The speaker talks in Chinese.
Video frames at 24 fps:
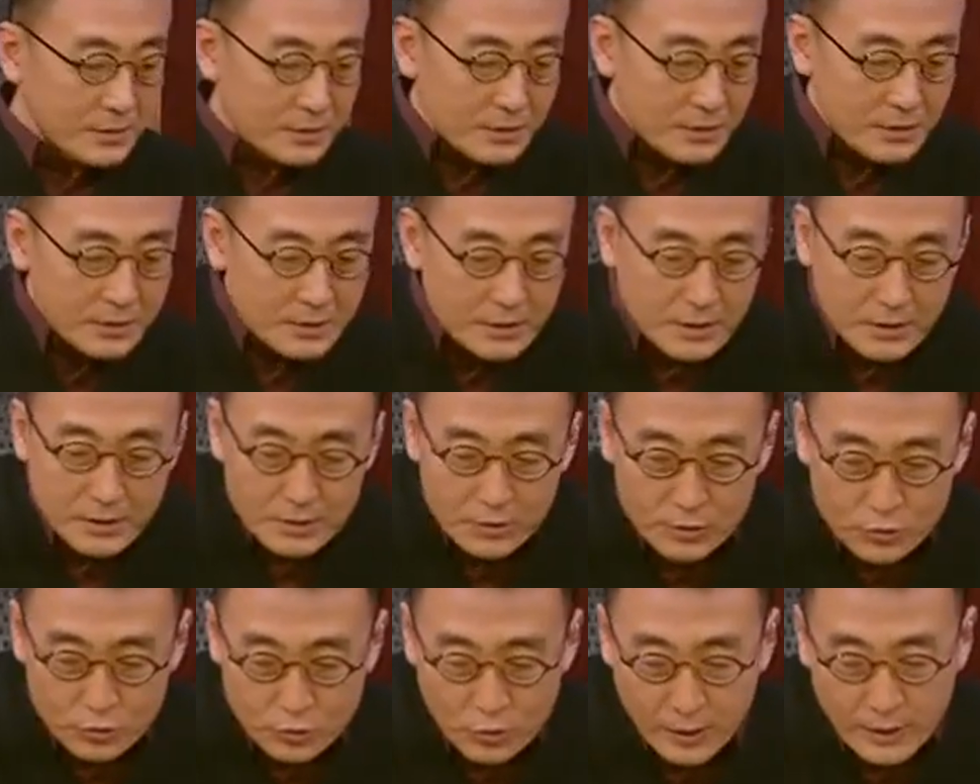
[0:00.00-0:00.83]
你这
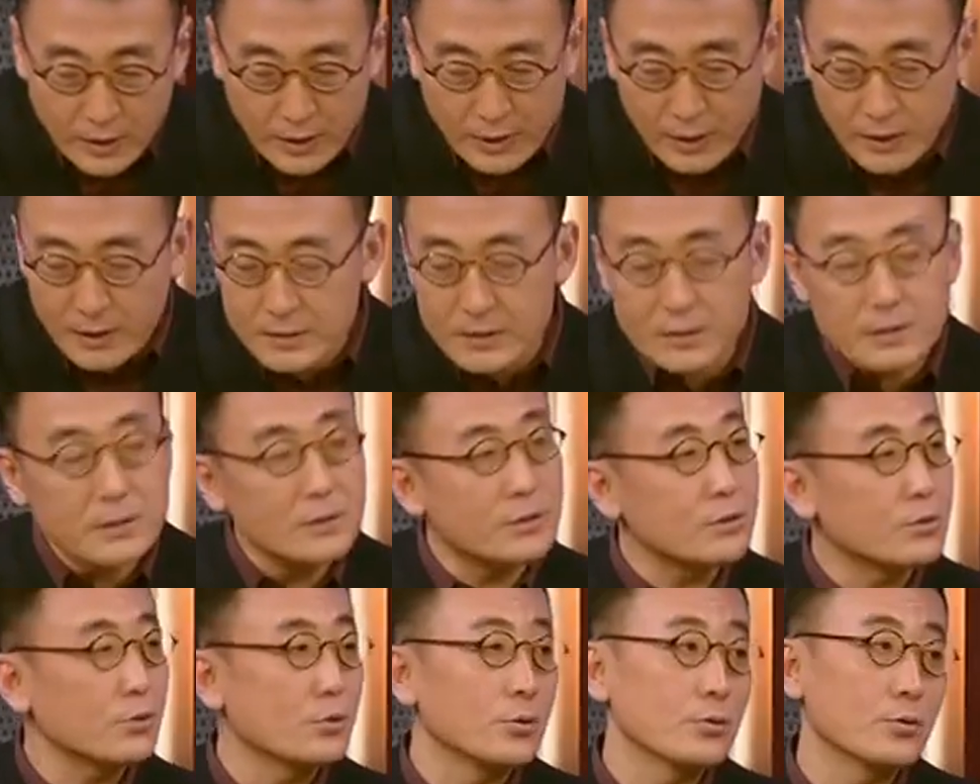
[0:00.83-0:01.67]
一说呀，还真
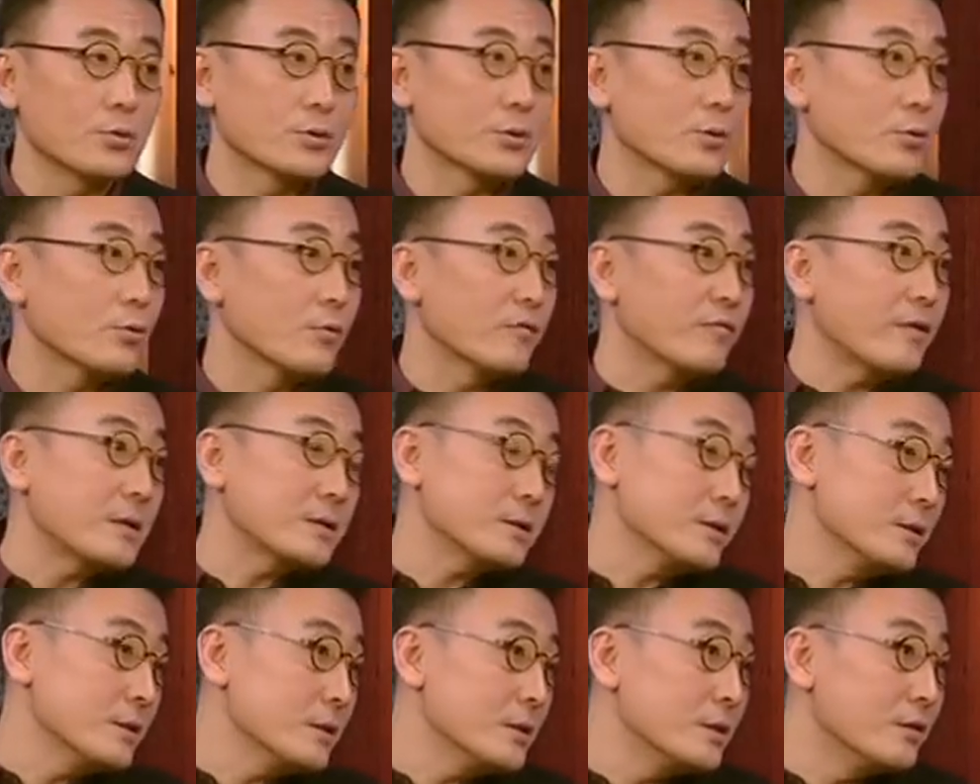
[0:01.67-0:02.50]
的就有时候发
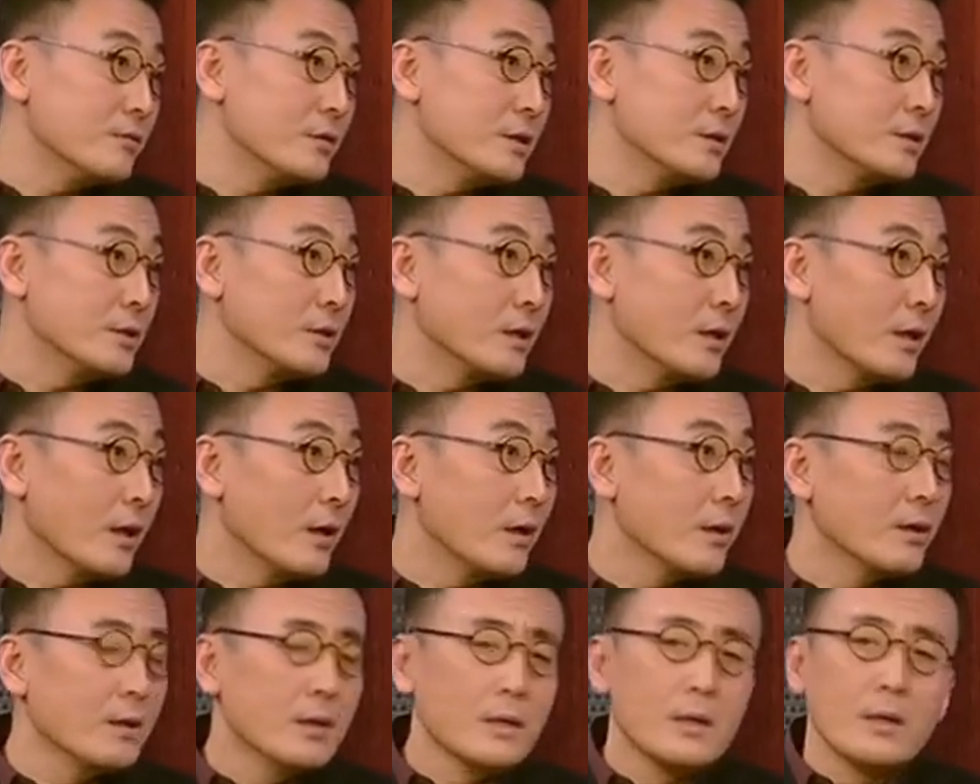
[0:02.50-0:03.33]
生一些问题了。
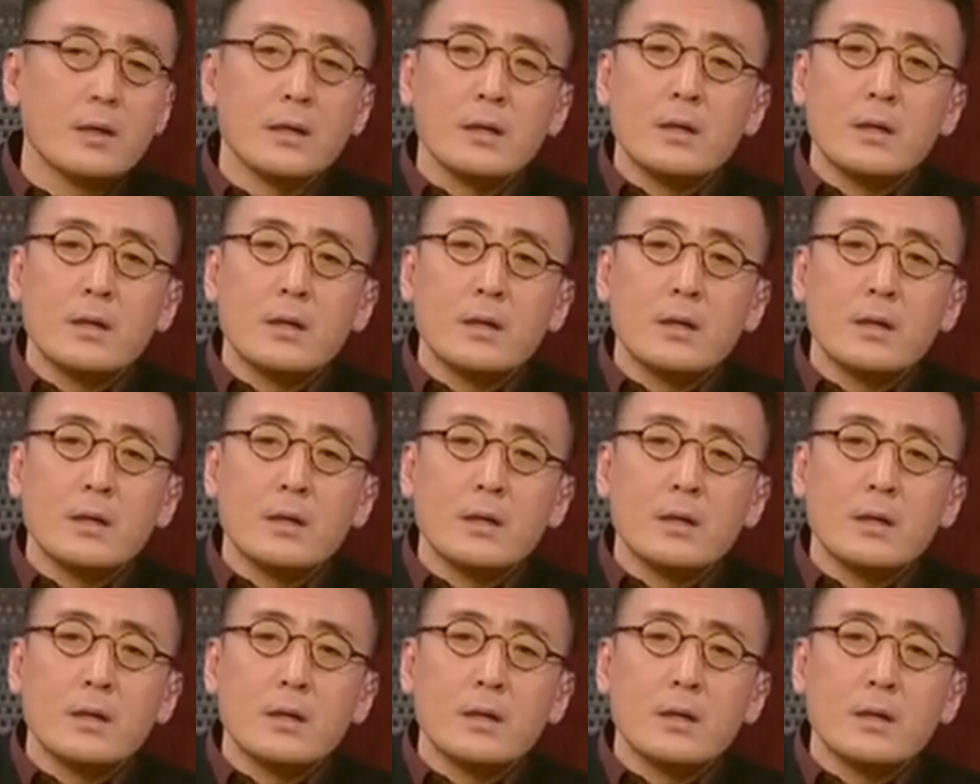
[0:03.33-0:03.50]
嗯。